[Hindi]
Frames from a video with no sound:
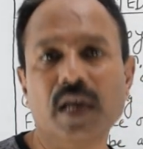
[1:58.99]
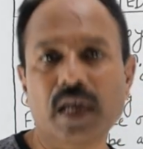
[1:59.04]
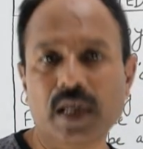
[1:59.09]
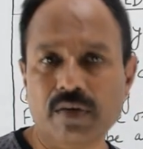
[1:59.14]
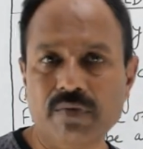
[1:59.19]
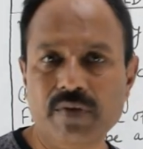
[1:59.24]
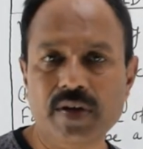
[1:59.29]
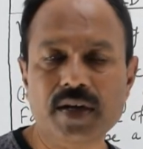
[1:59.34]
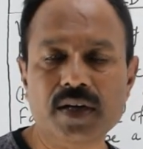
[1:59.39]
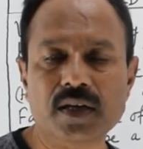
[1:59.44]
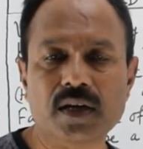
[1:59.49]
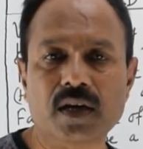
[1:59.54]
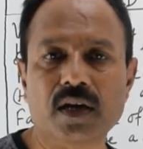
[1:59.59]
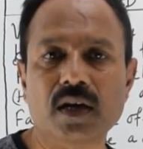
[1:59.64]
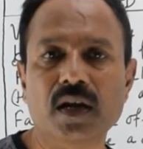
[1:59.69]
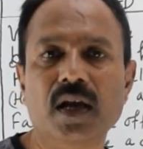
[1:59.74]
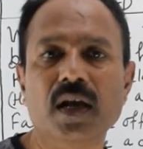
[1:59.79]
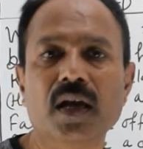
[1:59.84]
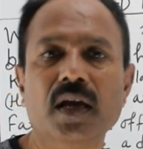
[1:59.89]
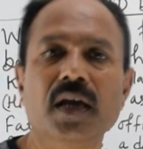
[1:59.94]
इन्वेंट
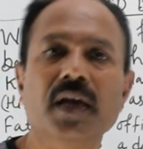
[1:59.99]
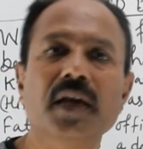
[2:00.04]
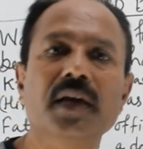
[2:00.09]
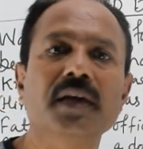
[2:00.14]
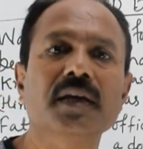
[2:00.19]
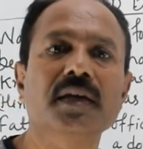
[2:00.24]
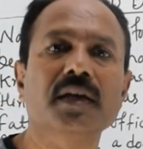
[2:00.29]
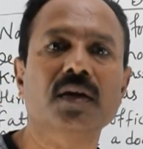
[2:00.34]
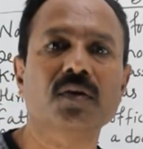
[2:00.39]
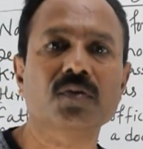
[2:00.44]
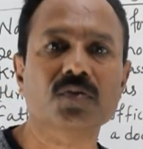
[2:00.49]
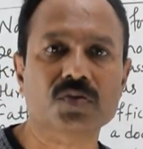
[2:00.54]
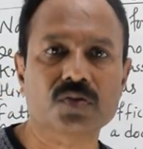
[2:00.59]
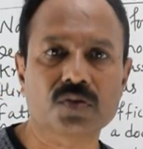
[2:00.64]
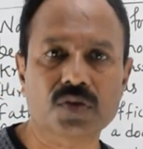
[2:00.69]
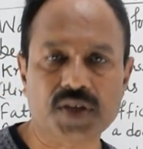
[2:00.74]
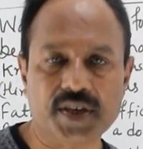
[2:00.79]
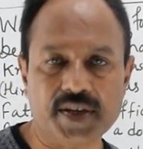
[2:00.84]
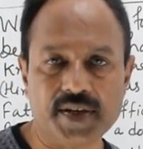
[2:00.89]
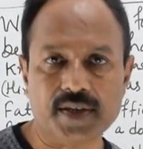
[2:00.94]
करना है या
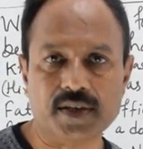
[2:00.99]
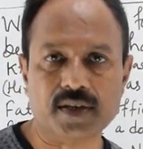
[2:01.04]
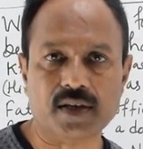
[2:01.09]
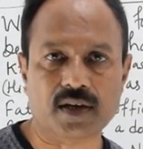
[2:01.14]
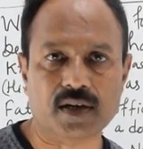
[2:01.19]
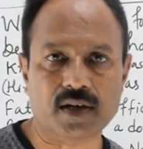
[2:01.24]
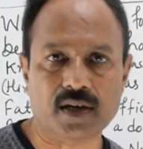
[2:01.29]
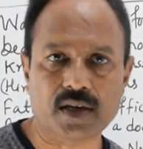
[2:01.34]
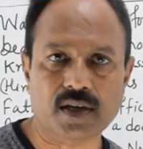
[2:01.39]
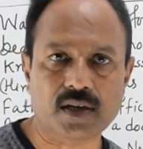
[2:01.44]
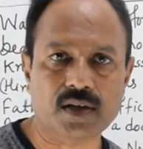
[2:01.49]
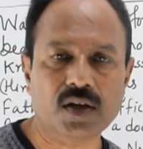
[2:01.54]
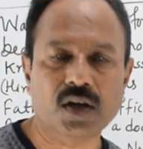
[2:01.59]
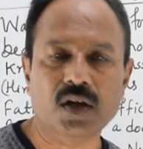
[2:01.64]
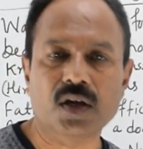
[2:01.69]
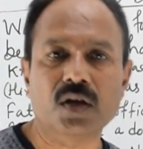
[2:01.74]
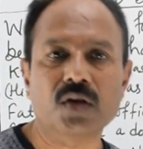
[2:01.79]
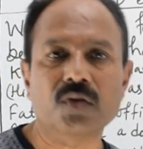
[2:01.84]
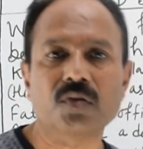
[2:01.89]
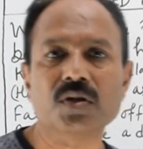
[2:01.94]
उसको क्रिएट करना है
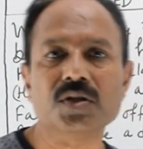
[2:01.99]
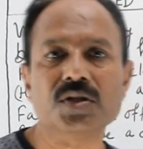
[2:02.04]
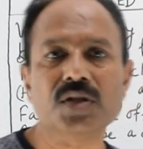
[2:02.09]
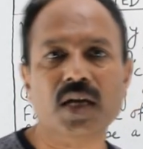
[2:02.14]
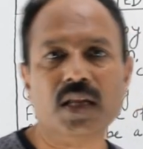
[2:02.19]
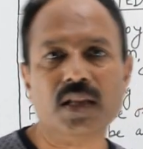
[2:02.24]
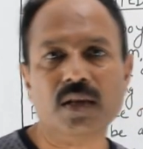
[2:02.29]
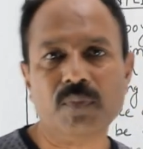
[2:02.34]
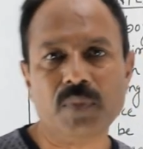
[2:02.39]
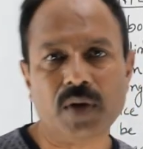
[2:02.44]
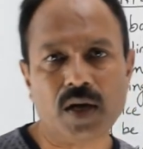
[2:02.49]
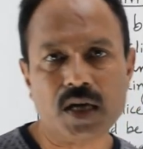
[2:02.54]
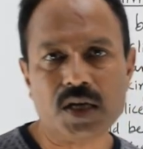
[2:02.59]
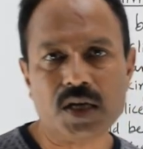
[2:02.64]
कोई ज़्यादा बड़ा